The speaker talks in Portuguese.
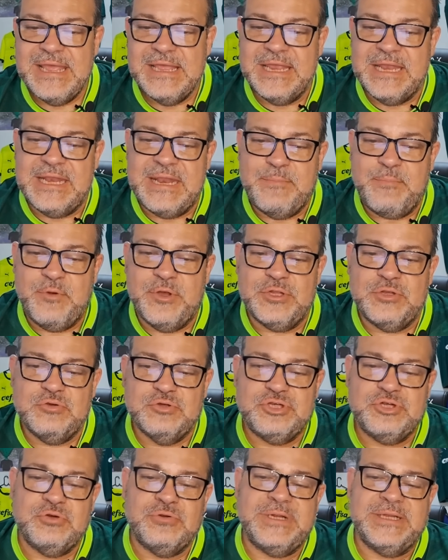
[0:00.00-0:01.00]
Que depois
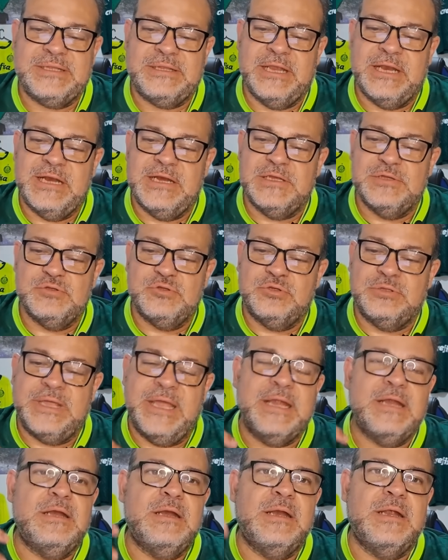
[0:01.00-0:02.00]
do show da Taylor,
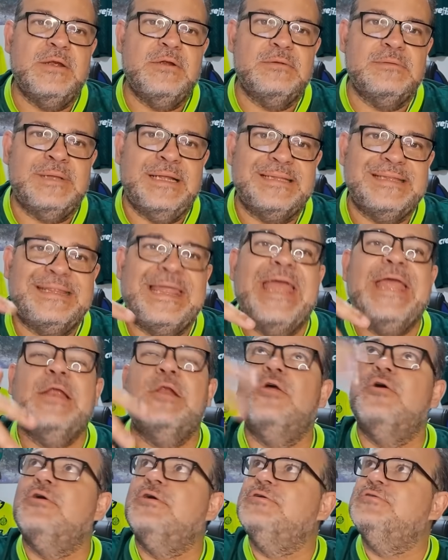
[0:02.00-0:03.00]
Taylor, da
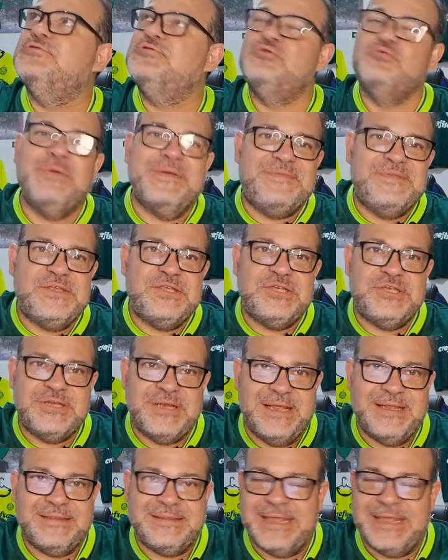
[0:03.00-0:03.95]
Taylor Swift, né?